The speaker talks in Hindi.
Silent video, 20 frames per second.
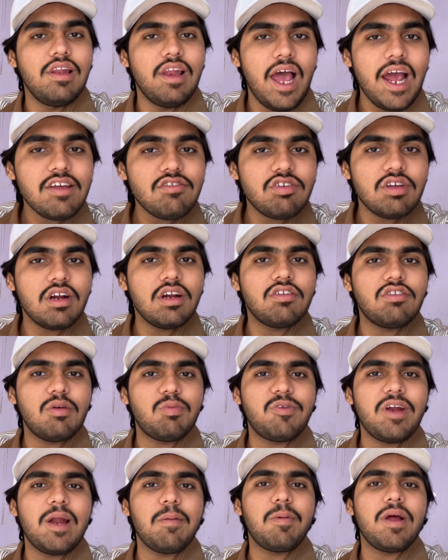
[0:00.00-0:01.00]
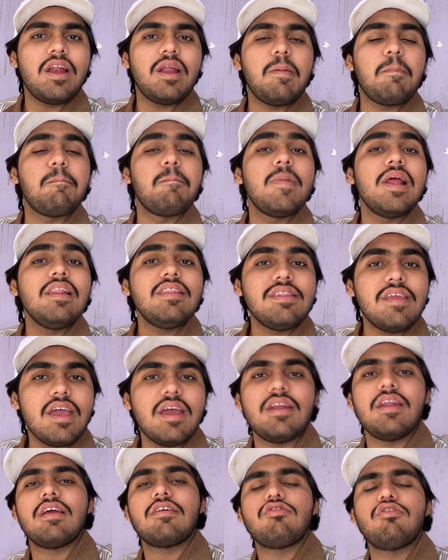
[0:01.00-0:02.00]
लाइक शेयर एंड सब्सक्राइब करना मिलते
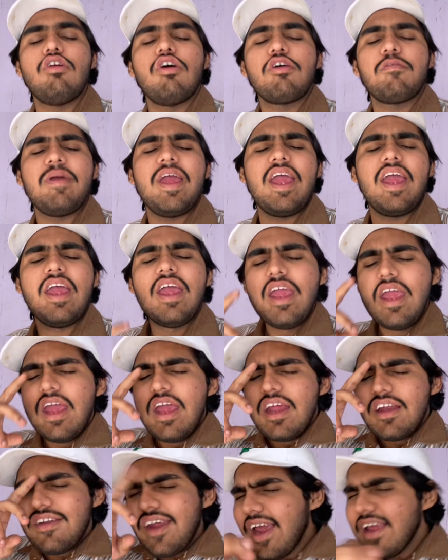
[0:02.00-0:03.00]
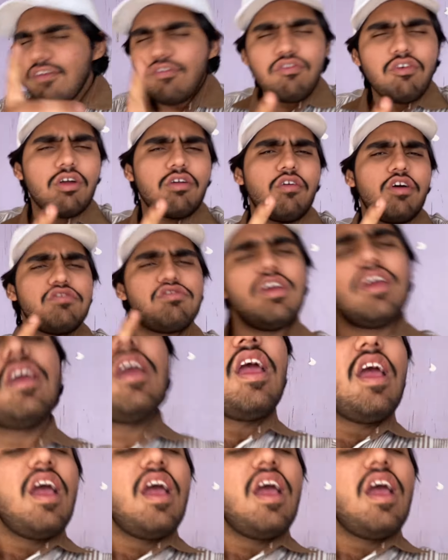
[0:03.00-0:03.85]
हैं नेक्स्ट व्लॉग में थैंक यू फॉर वॉचिंग